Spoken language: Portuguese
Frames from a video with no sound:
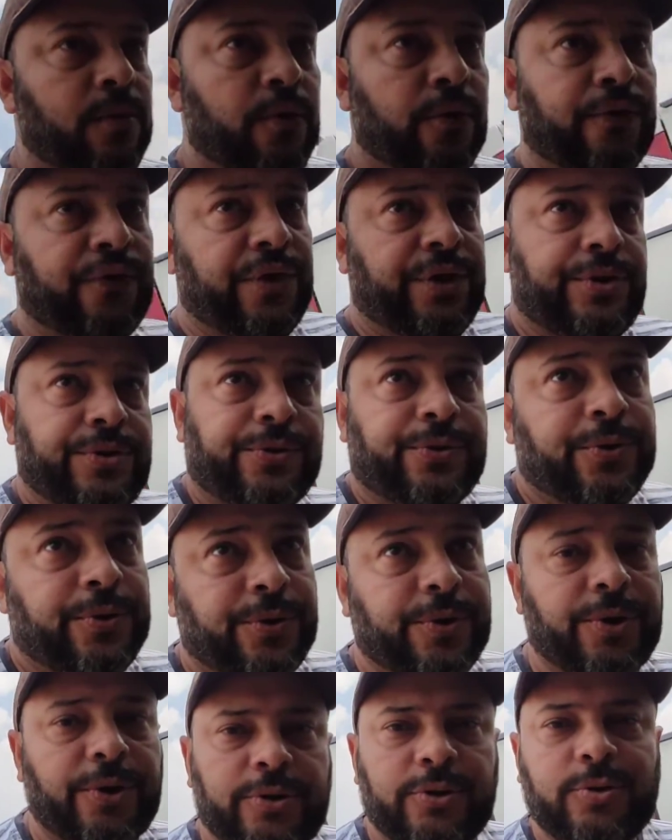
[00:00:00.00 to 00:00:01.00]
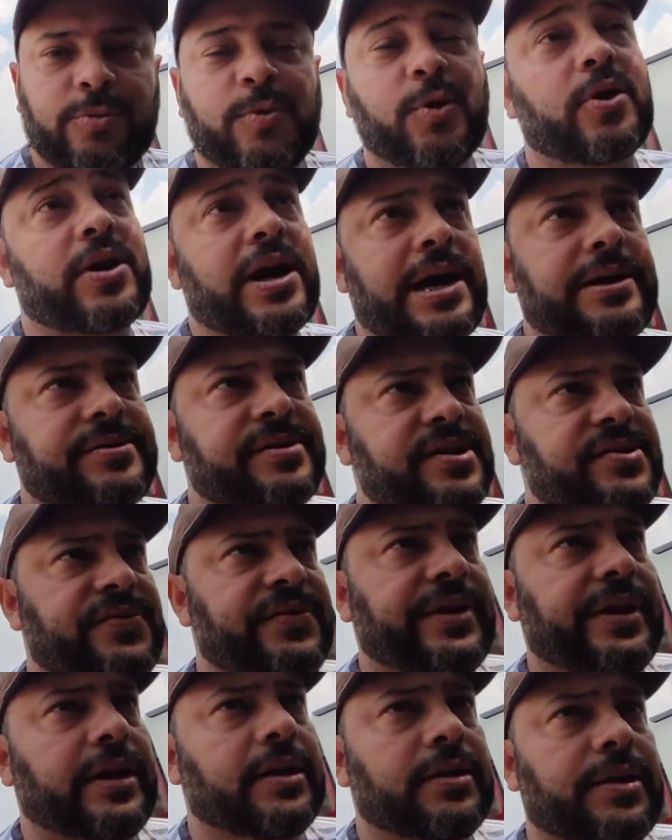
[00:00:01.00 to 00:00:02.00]
no vídeo do, do meu carro que vocês
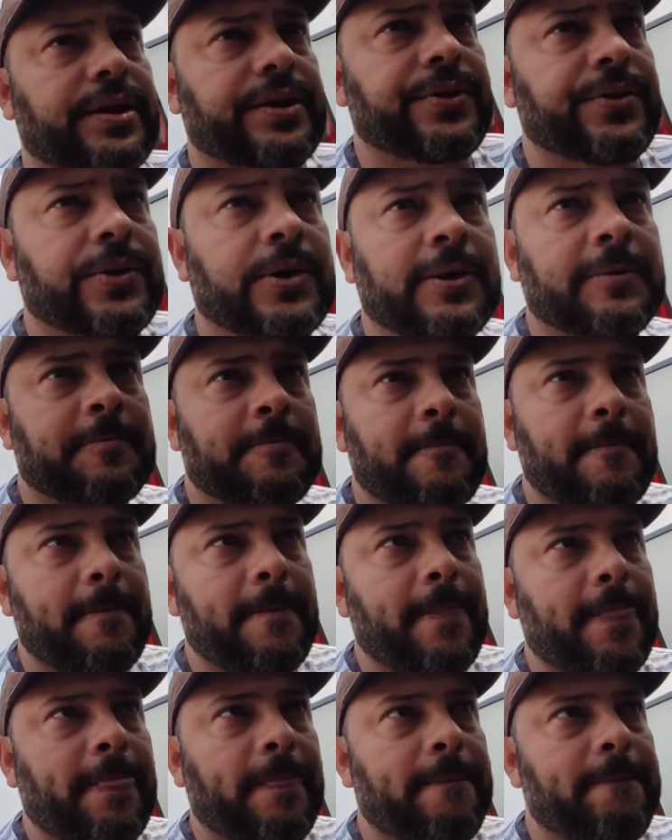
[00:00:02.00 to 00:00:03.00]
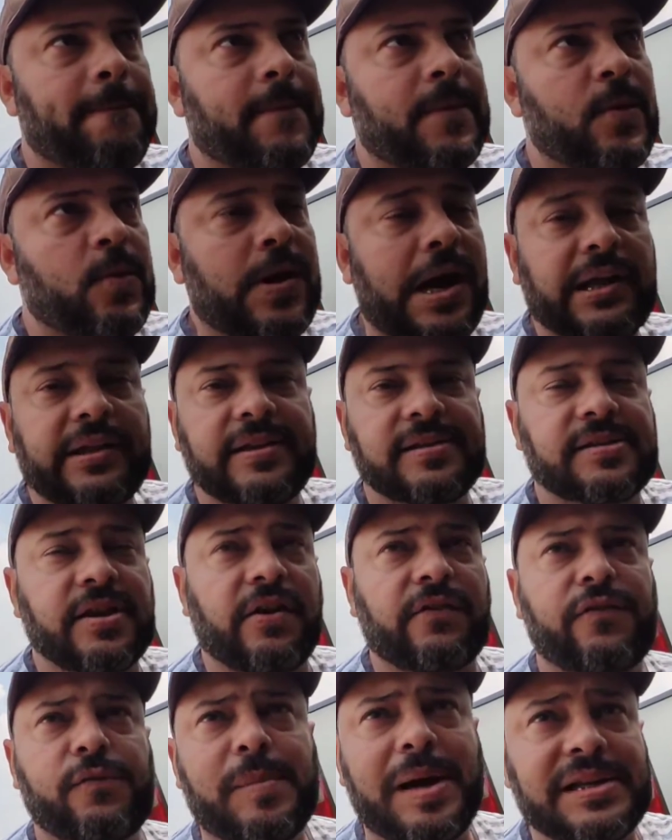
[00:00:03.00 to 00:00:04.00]
viram anterior, que o carro dele saiu
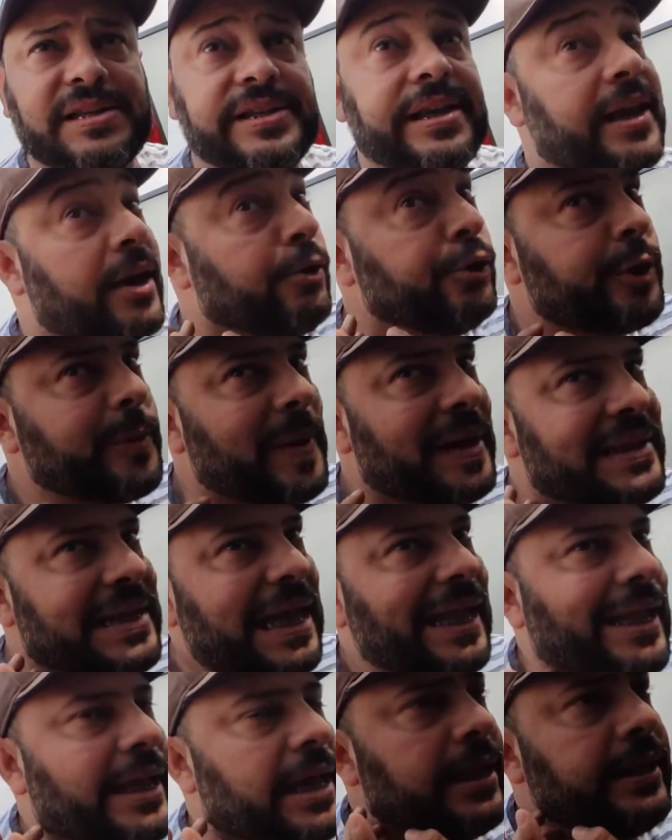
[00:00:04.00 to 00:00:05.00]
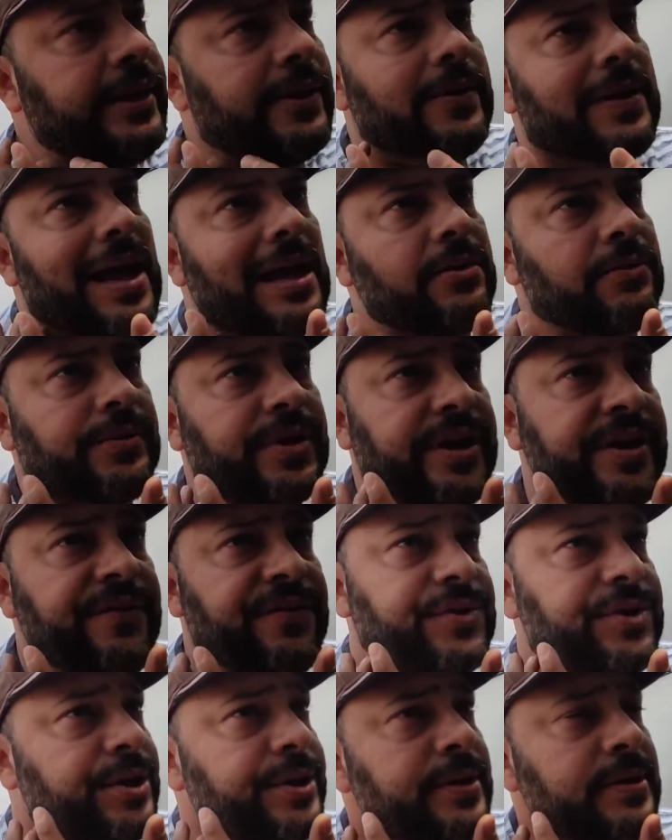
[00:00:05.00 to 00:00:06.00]
uma fumacinha na última andada que ele deu lá no
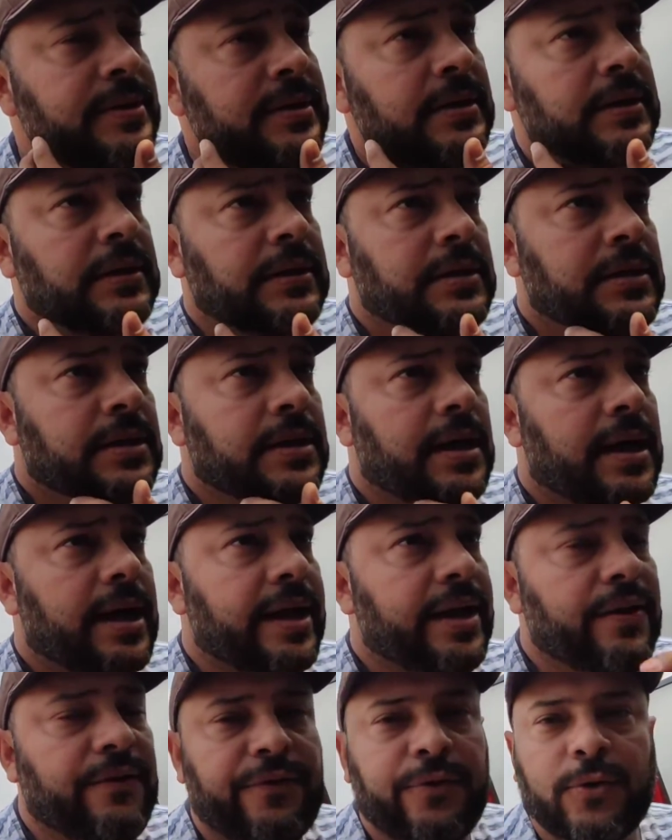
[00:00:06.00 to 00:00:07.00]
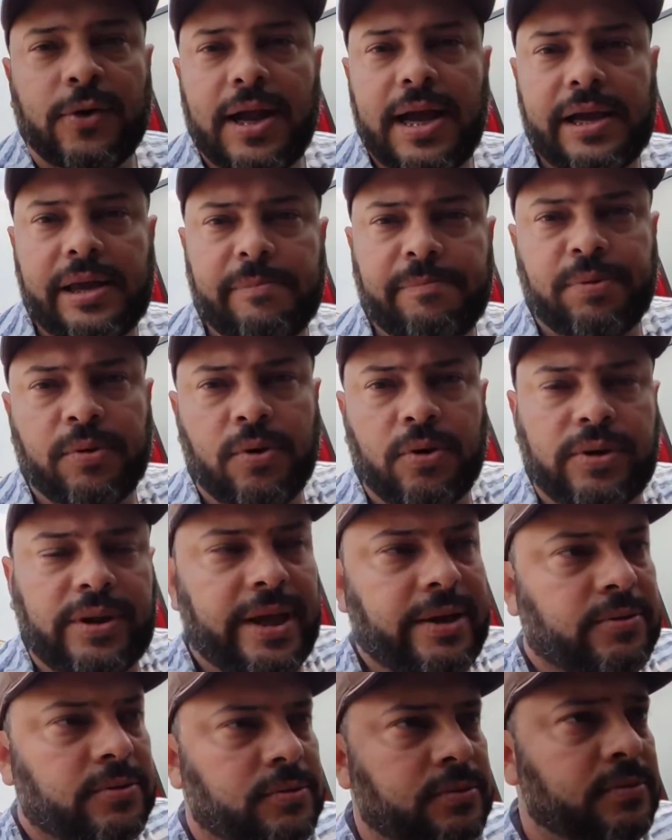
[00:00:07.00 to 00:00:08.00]
drift. Aí ele viu lá que pulou
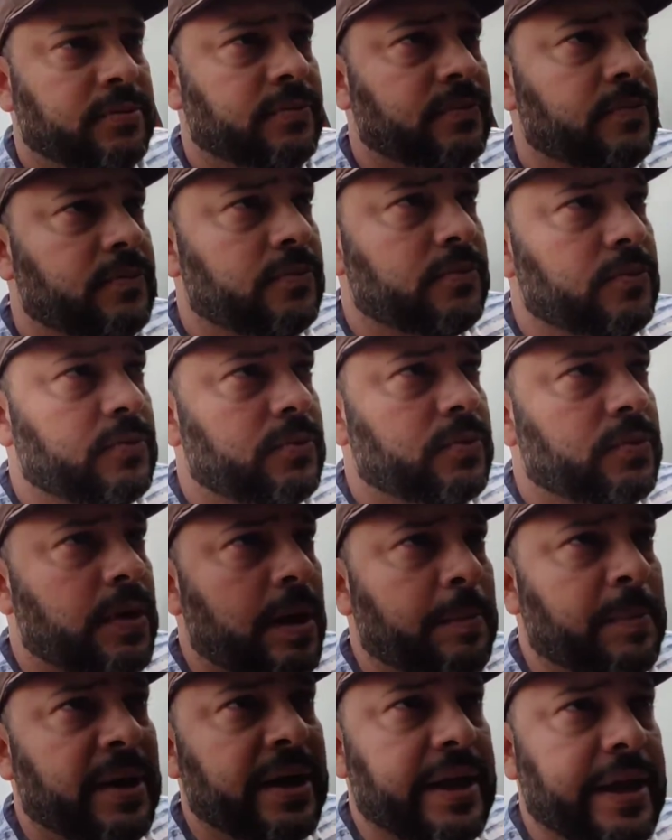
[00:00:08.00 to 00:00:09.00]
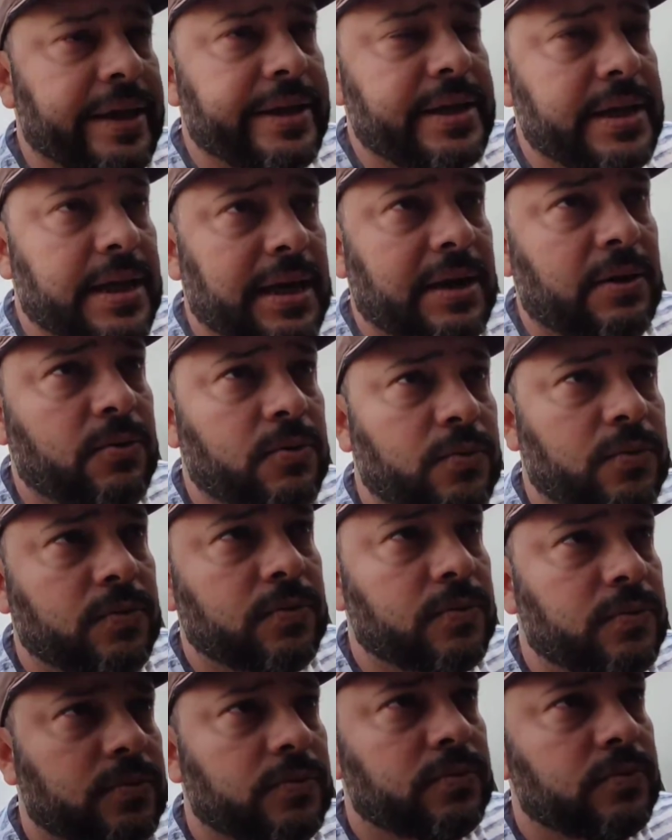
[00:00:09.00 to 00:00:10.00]
até um, uma mangueirinha lá o,
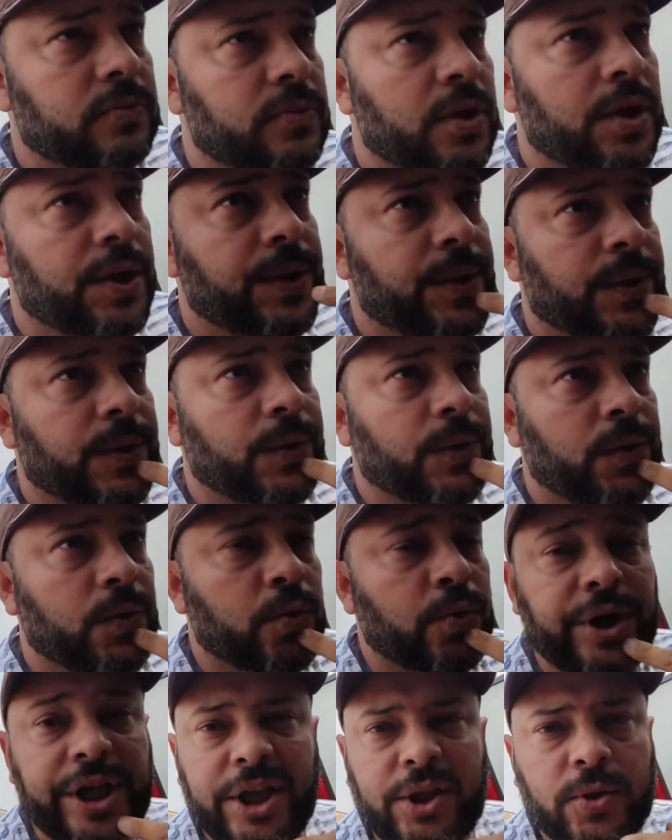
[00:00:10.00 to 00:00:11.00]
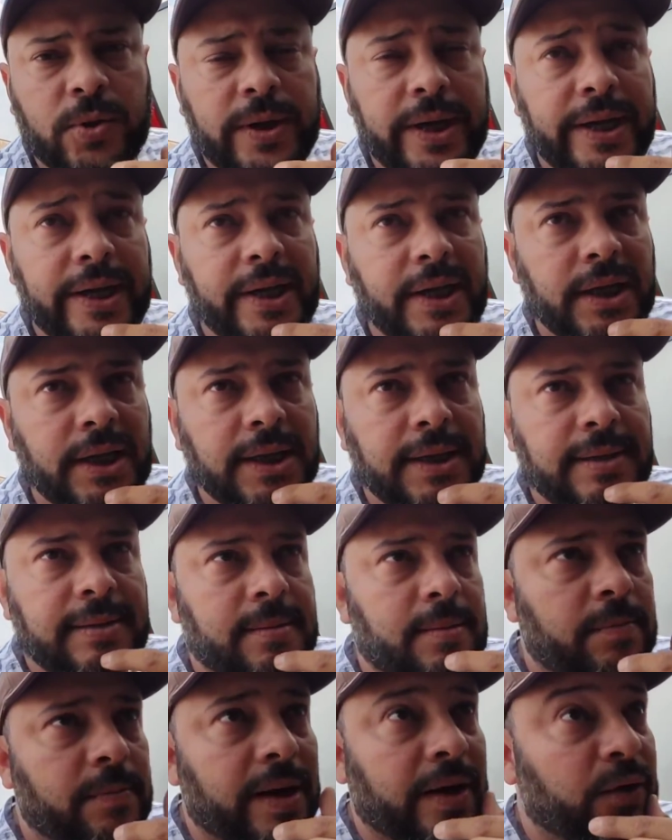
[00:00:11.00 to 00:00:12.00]
do nitro, né?
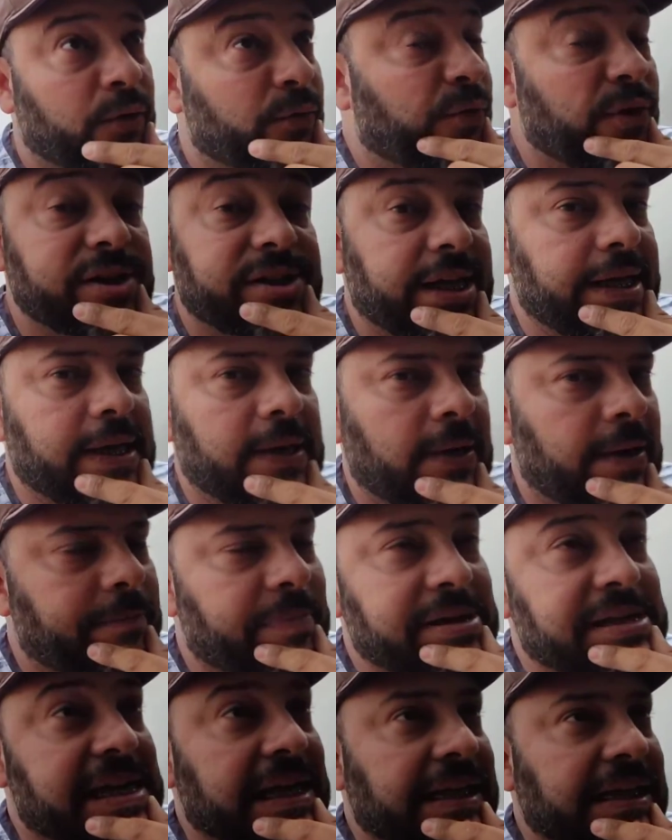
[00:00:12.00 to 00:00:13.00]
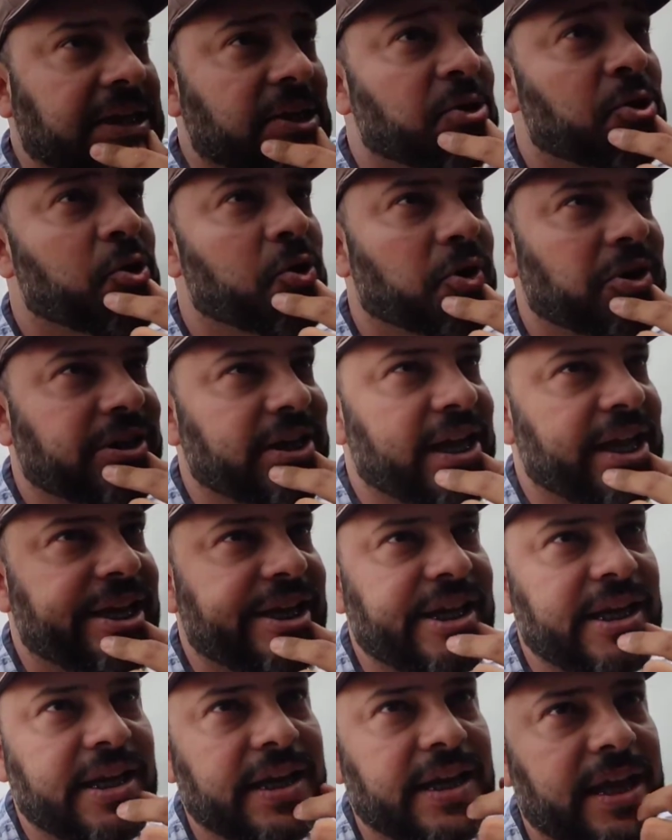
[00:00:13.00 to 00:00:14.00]
Mas não foi isso aí não, rapaziada. Ele olhou
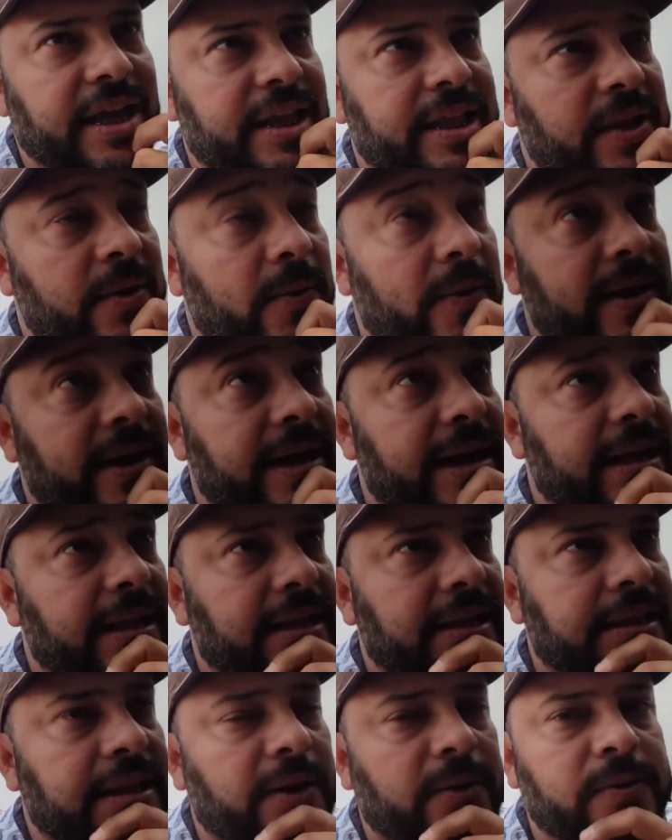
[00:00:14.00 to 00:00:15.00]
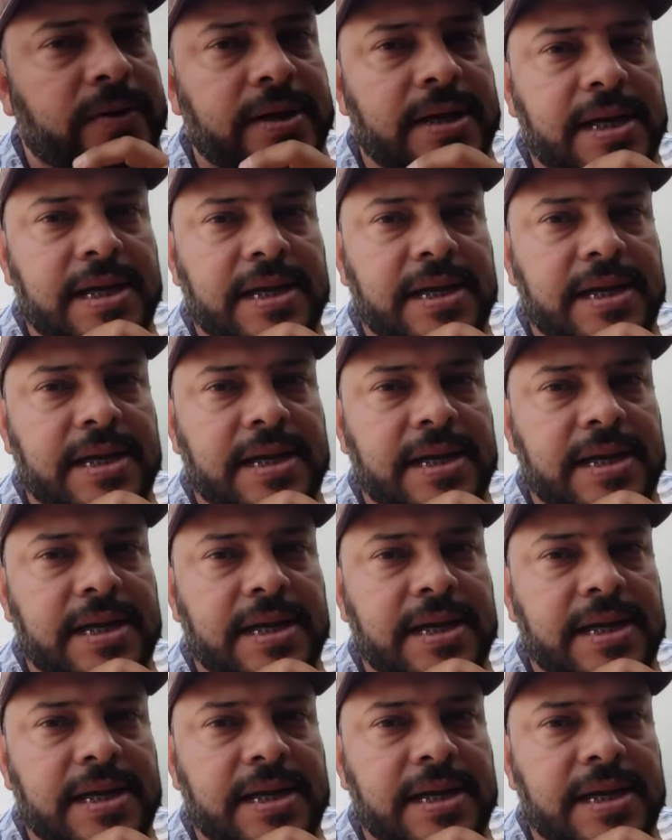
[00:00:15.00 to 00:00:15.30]
direitinho aqui, deu uma olhada e tal.